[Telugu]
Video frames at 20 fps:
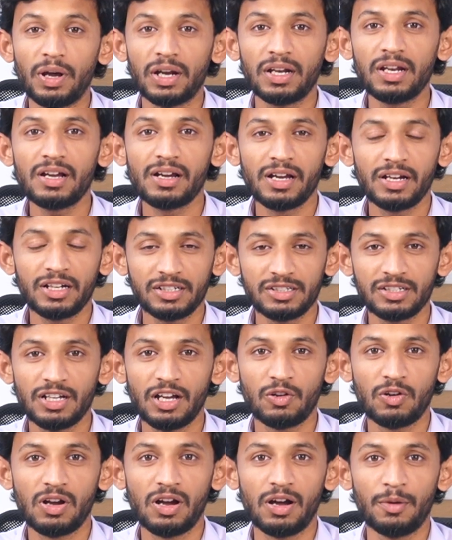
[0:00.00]
బండ్ల గణేష్
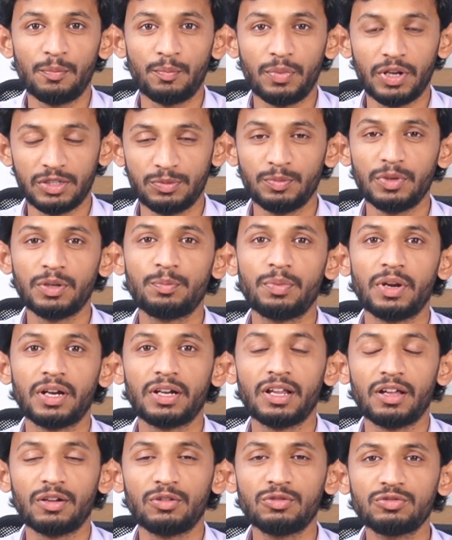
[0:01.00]
గారు ఒక ప్రెస్ మీట్
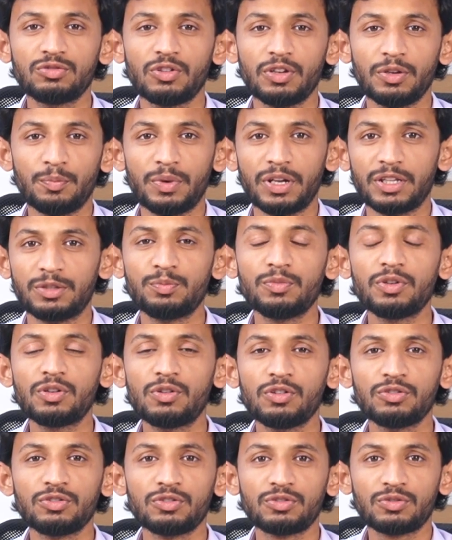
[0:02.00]
పెట్టారు సో ఈ ప్రెస్
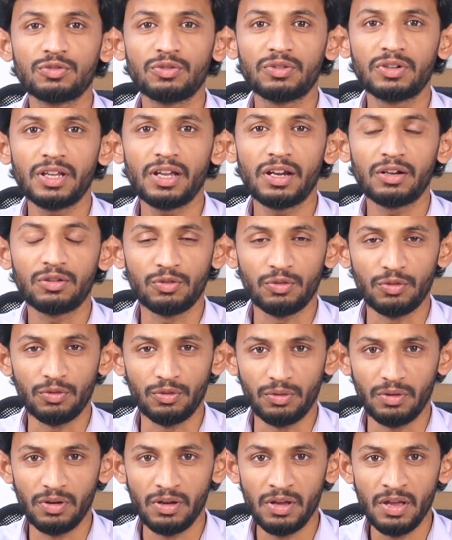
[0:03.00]
మీట్లో చూసుకుంటే అటు
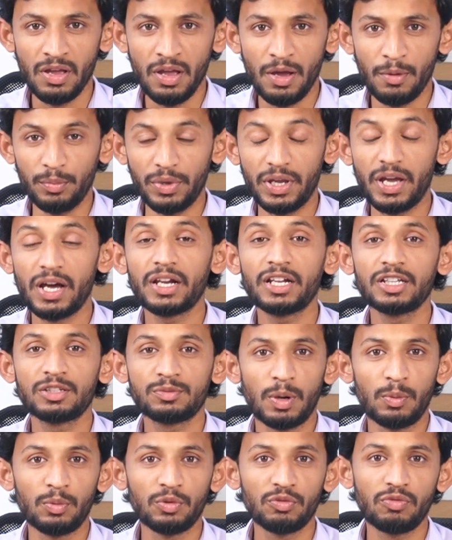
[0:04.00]
బీఆర్ఎస్
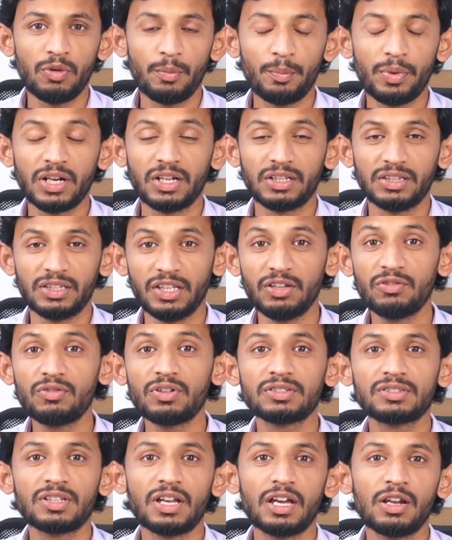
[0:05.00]
ప్రభుత్వం పైన తీవ్ర
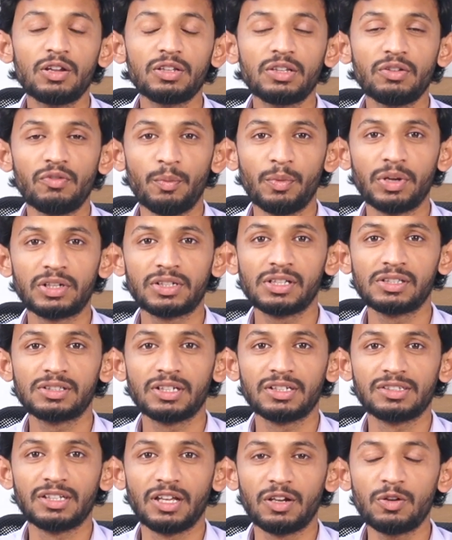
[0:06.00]
స్థాయిలో అయితే విమర్శలు
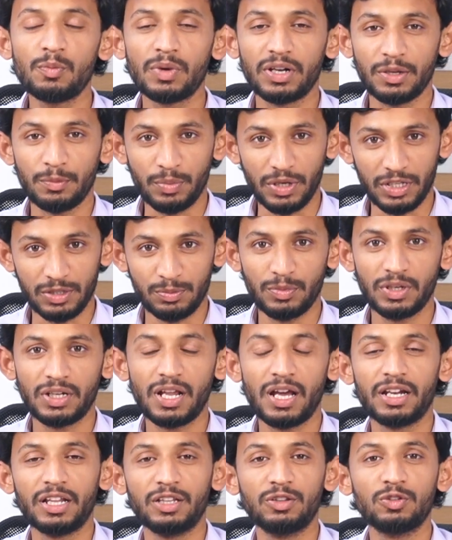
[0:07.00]
చేశారు మరి ప్రెస్ మీట్
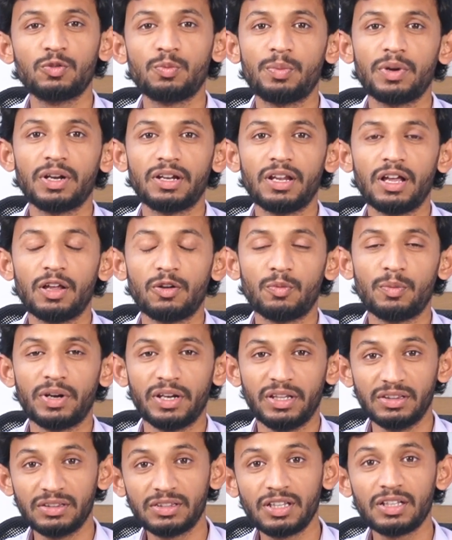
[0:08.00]
ఆయన ఎందుకు పెట్టారు మరి
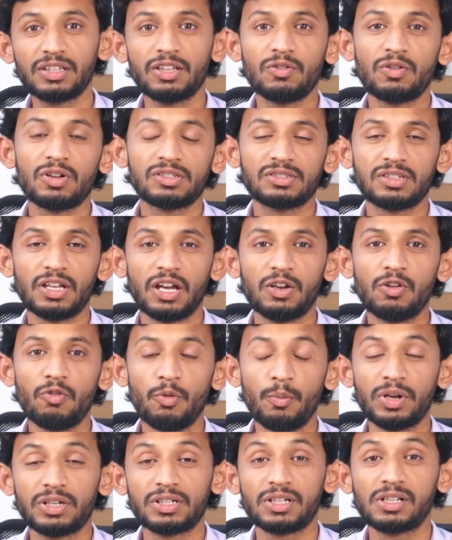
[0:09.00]
ఇంత తీవ్ర స్థాయిలో
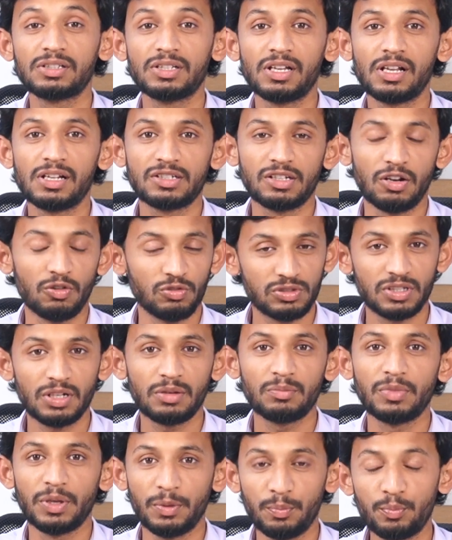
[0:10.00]
విమర్శలు చేయాల్సిన
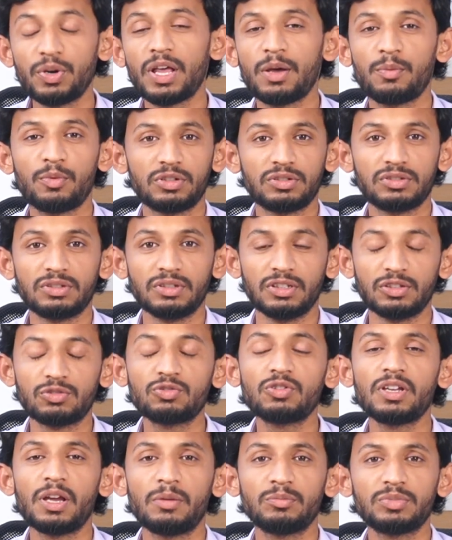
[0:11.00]
అవసరం ఇప్పుడేమొచ్చింది
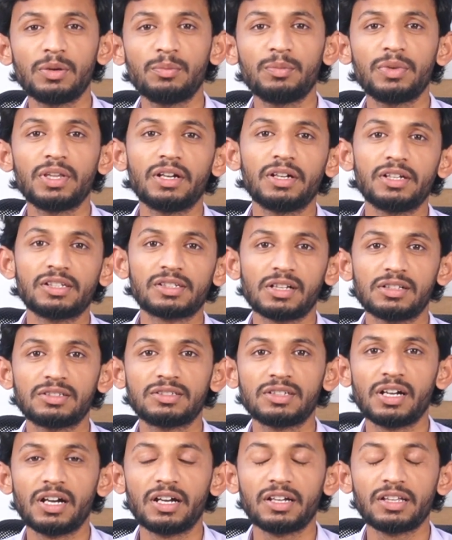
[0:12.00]
సో ఈ అంశం మీద డిస్కస్
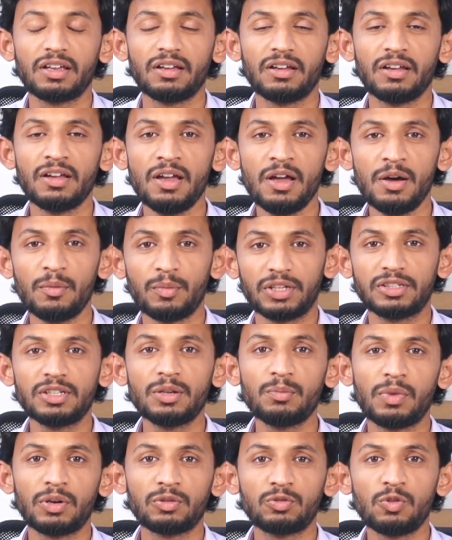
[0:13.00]
చేయడానికి
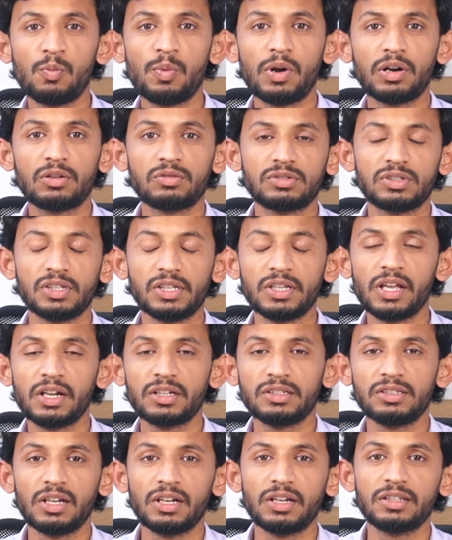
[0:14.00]
ప్రజెంట్ మనతో పాటు సీనియర్
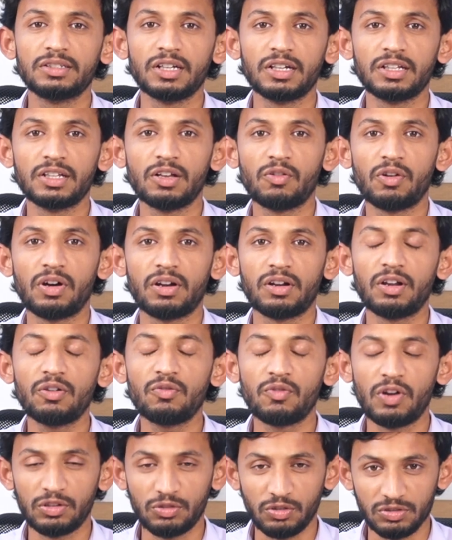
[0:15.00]
జర్నలిస్ట్ జగదేవ్ గారు ఉన్నారు
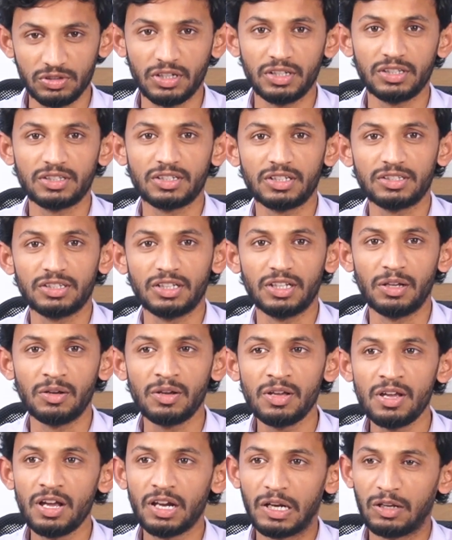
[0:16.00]
వారితో ఒకసారి డిస్కస్ చేద్దాం
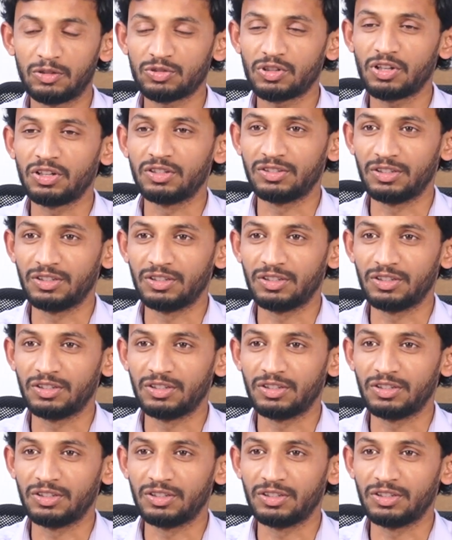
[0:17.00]
నమస్కారం